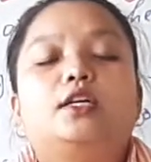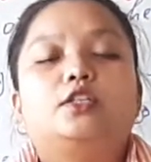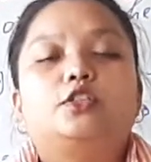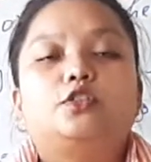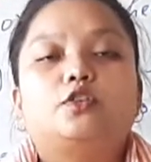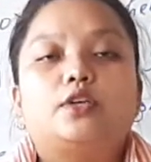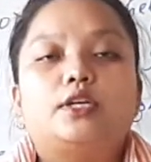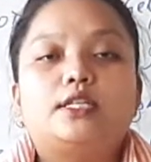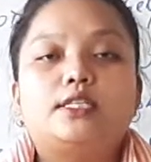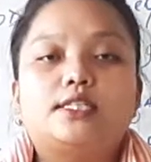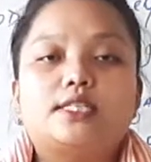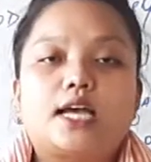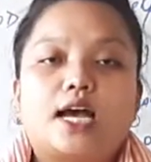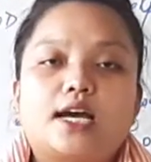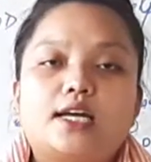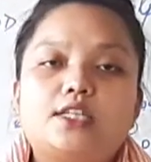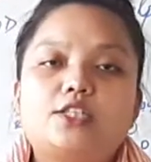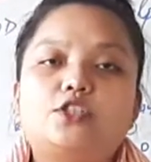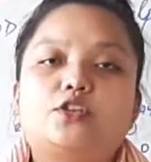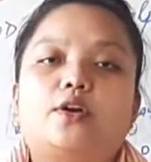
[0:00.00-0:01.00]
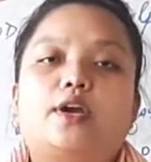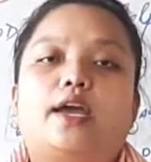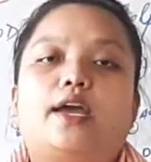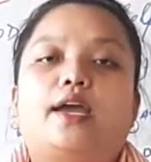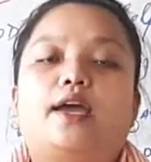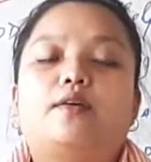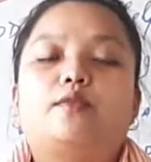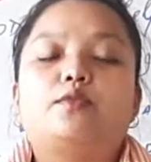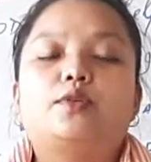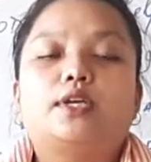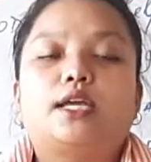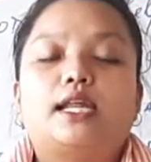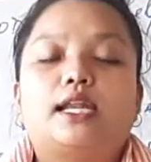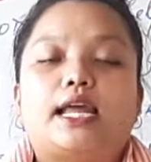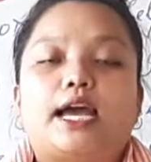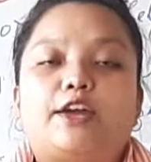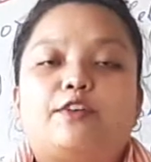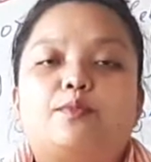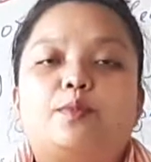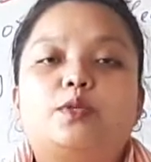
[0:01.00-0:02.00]
जो इंसान जो है उनके
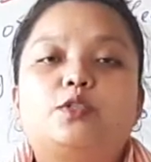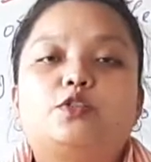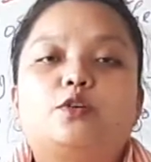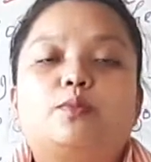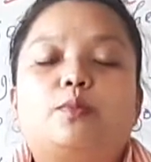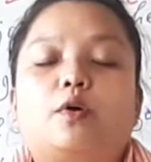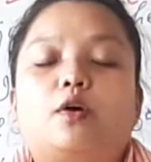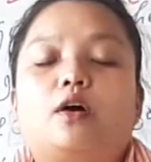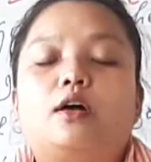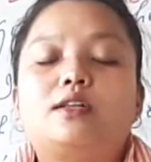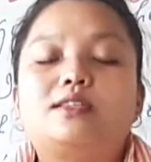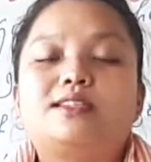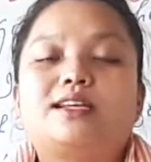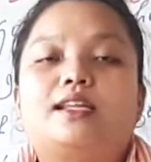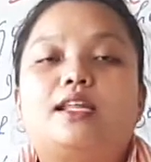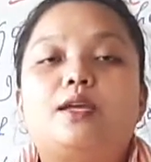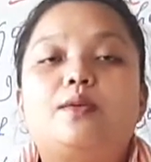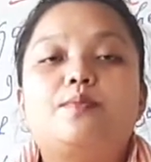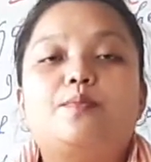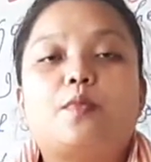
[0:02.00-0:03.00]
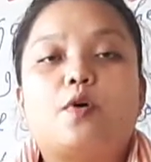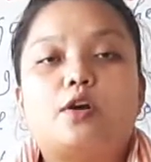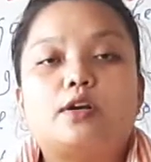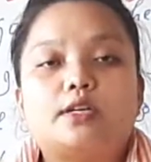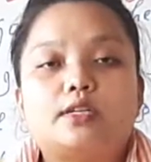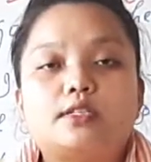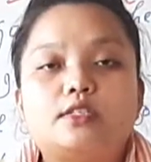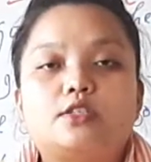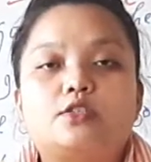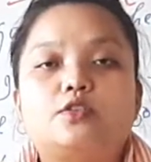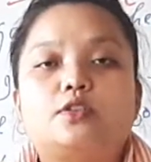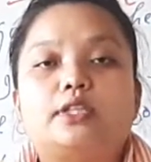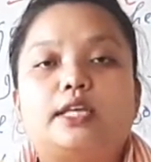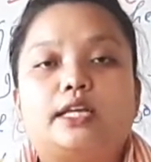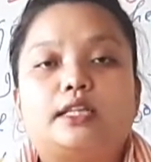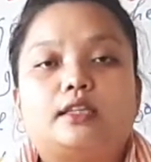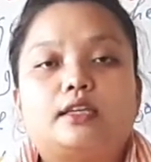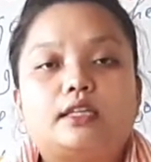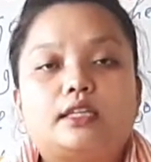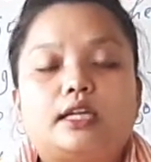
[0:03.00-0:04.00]
लाइफ में जो बहुत ज़्यादा इंपॉर्टेंस जो
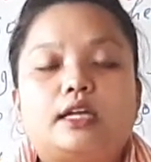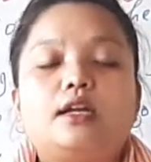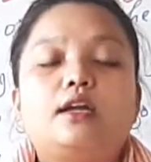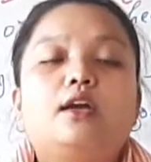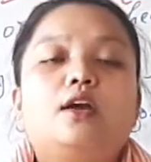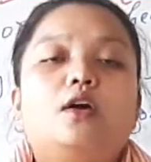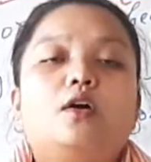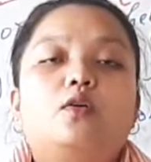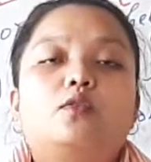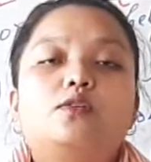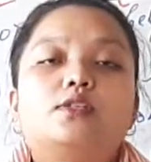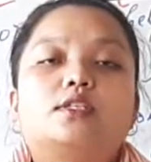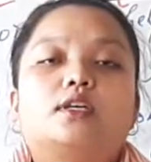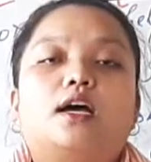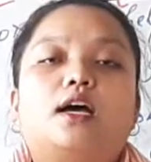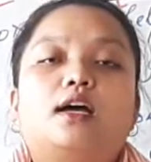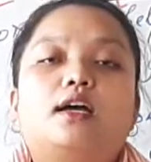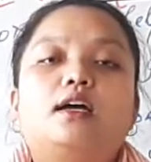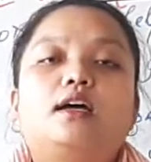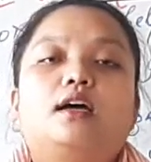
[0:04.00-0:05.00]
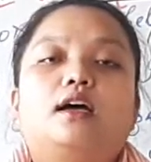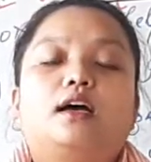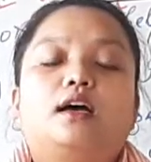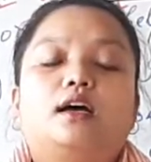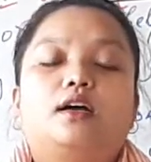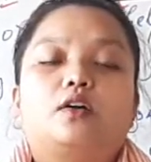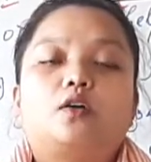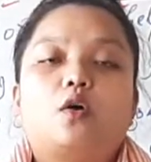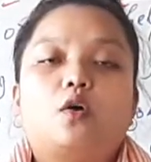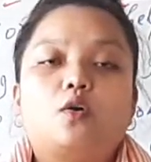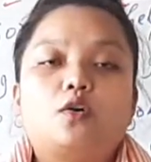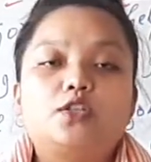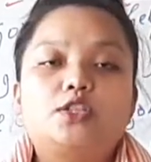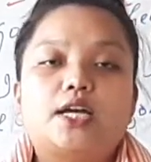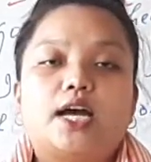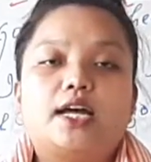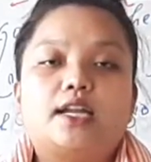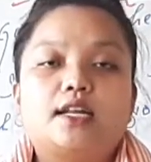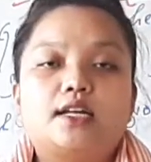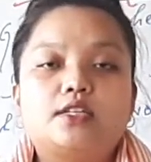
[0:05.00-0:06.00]
देते थे उसका खो
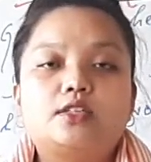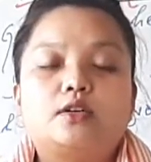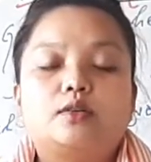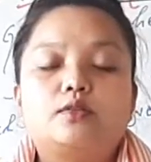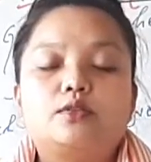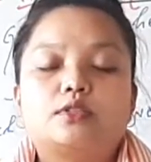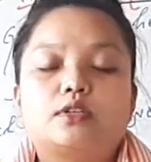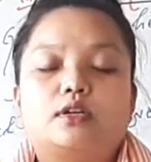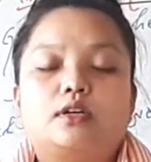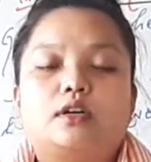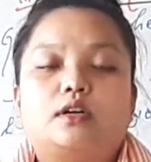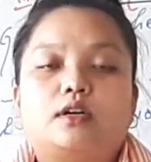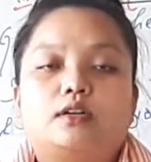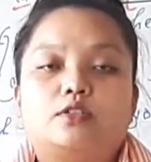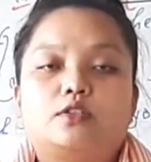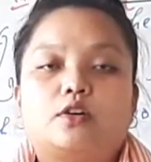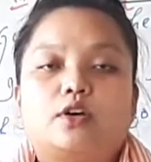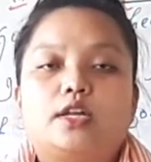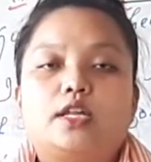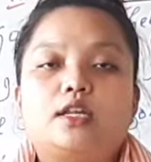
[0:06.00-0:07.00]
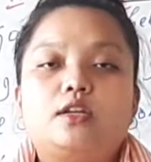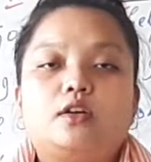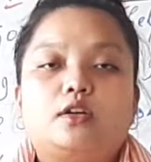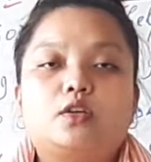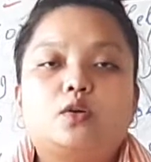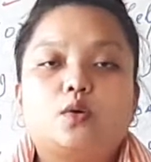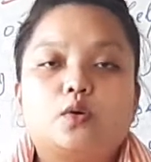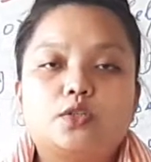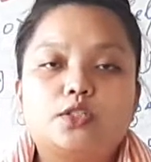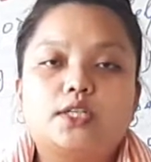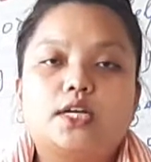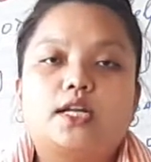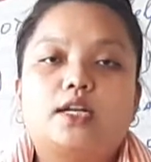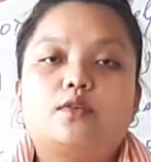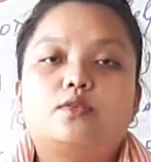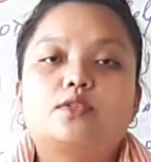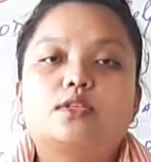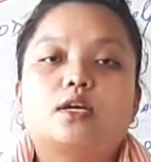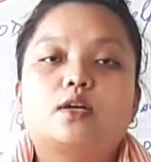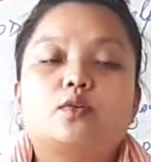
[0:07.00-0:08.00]
जाना जो उसका सॉरी नॉट खो
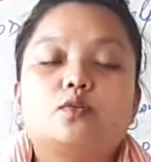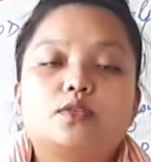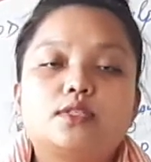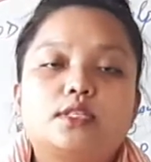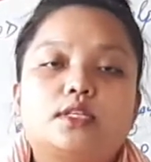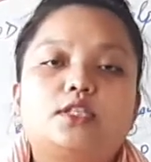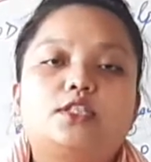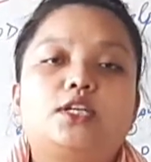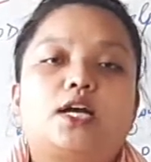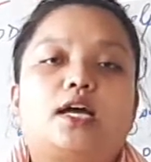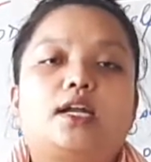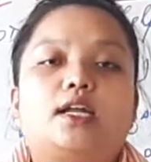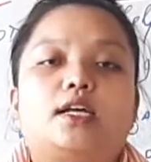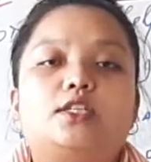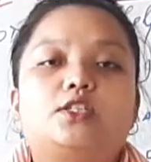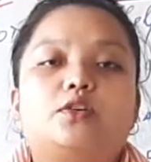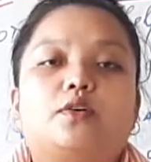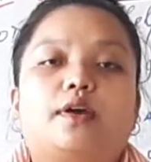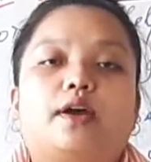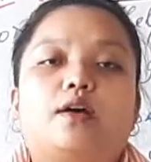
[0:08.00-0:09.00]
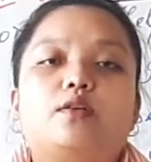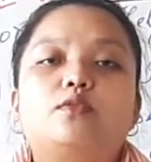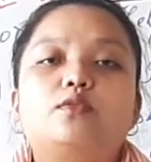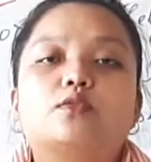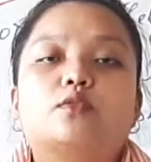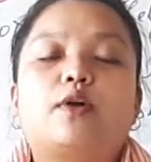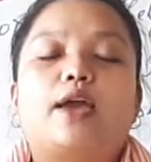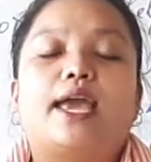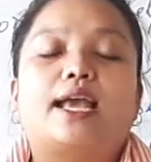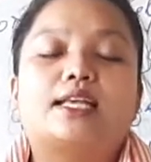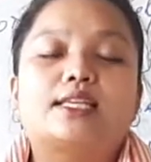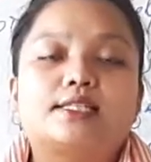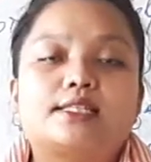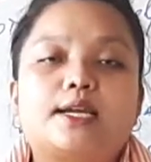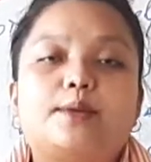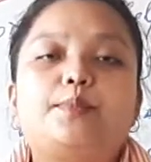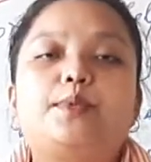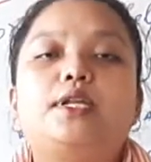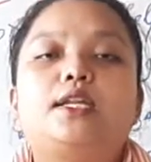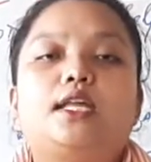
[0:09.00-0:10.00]
जाना उसका गुजर जाना जो है उसको
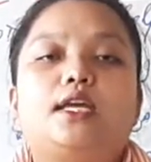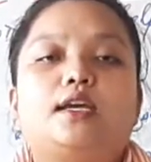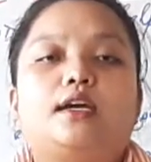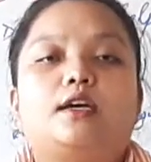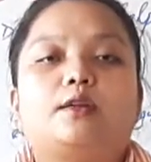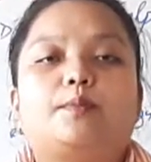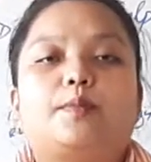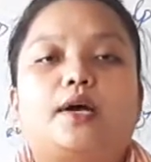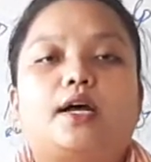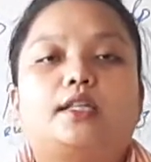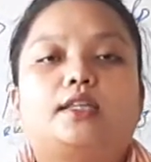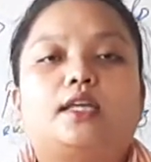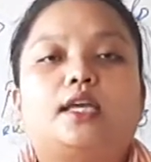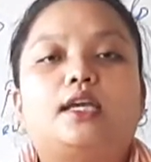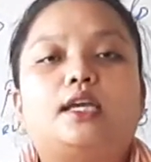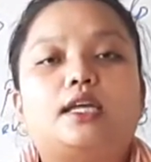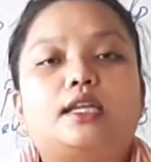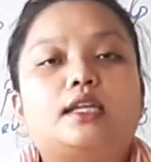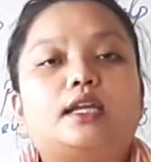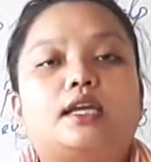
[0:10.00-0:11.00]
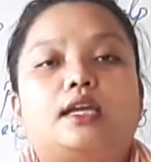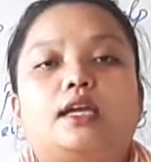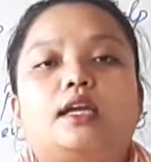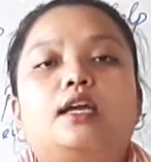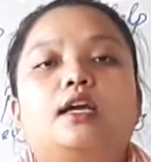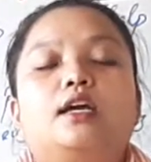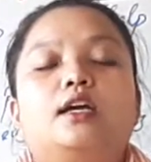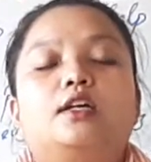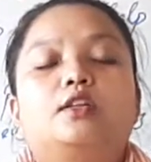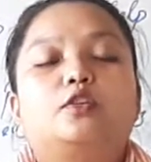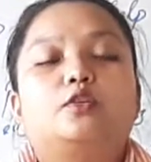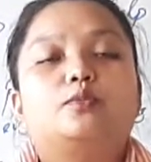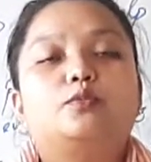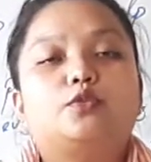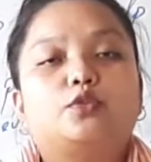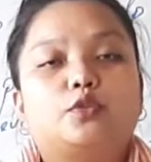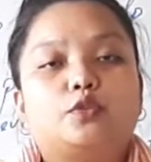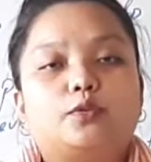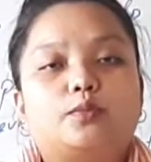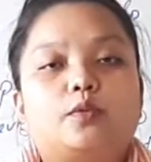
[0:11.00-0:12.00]
एक्सेप्ट ही नहीं कर पाते कि नहीं
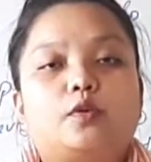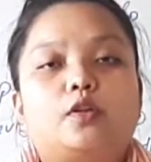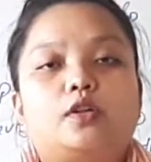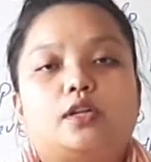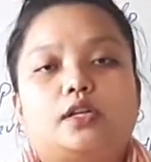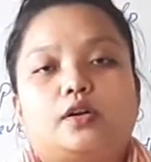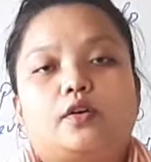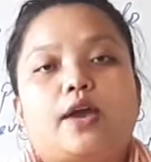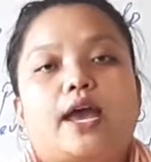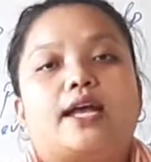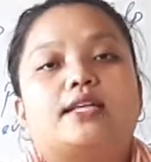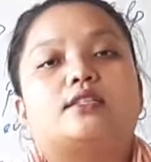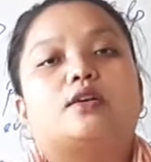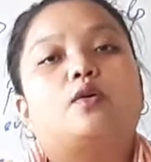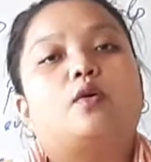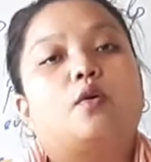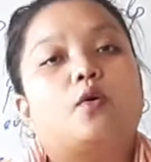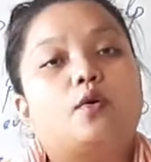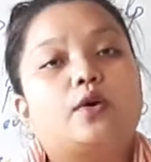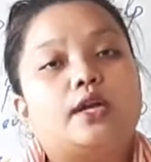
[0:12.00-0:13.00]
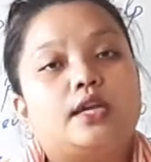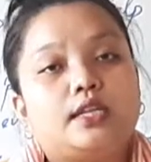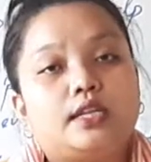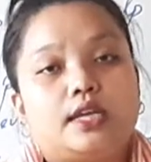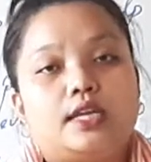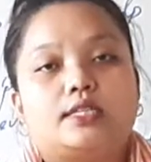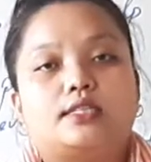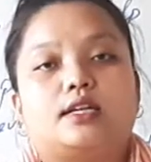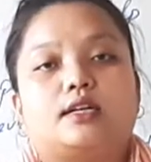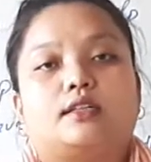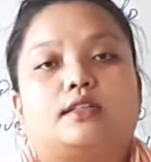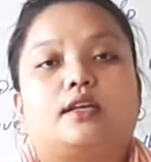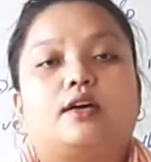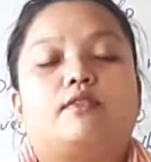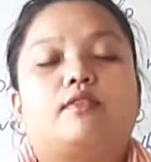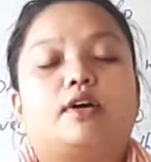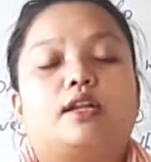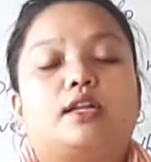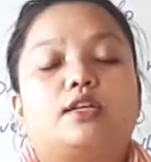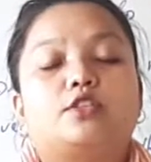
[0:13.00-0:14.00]
तुम झूठ बोल रहे हो हो ऐसा हो ही नहीं सकता
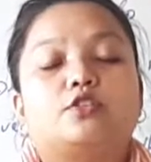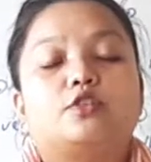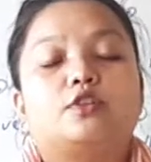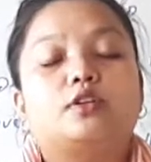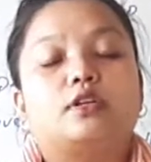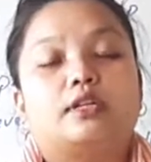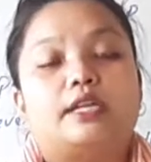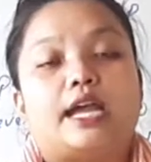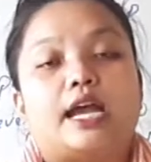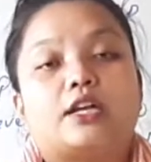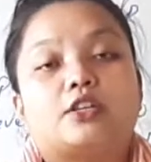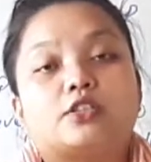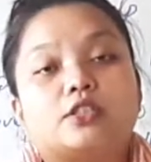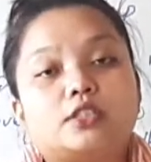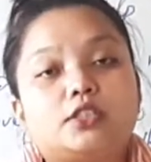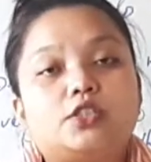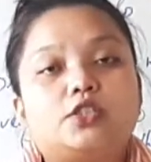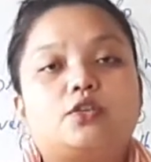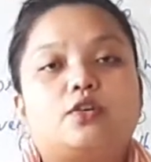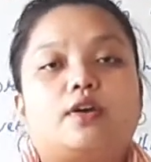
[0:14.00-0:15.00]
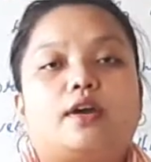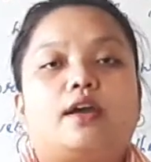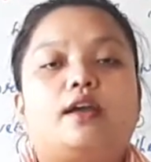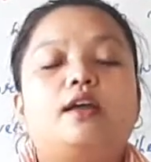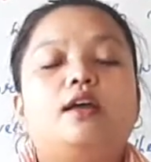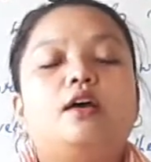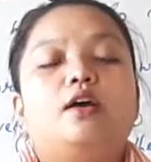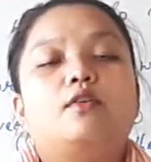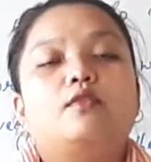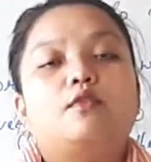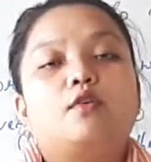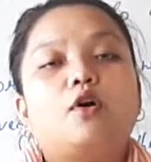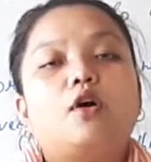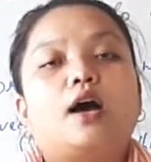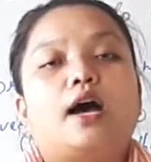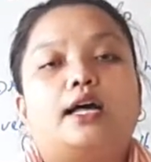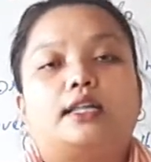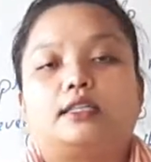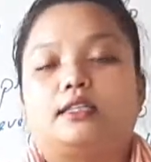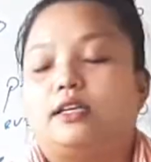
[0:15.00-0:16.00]
वाला जो रिएक्शन जो है वो
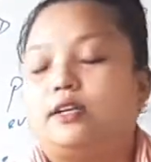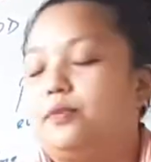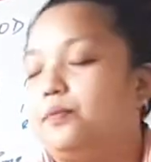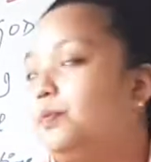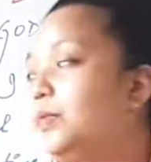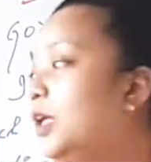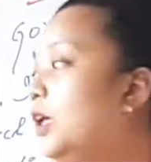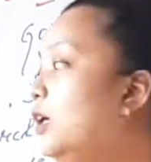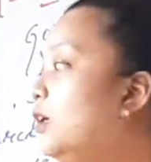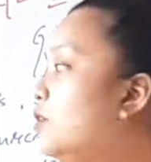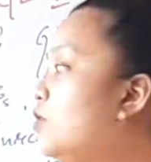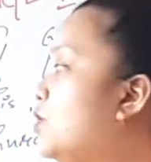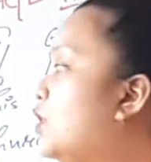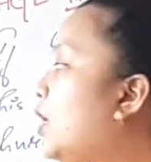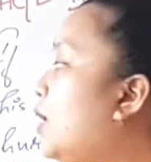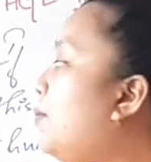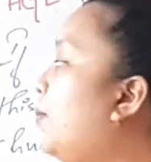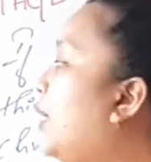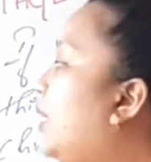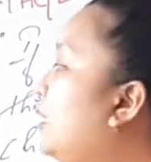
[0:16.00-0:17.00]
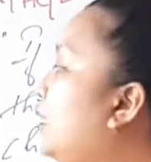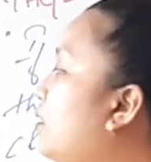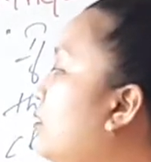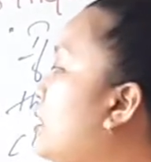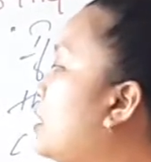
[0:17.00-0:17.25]
आता है उसके बाद द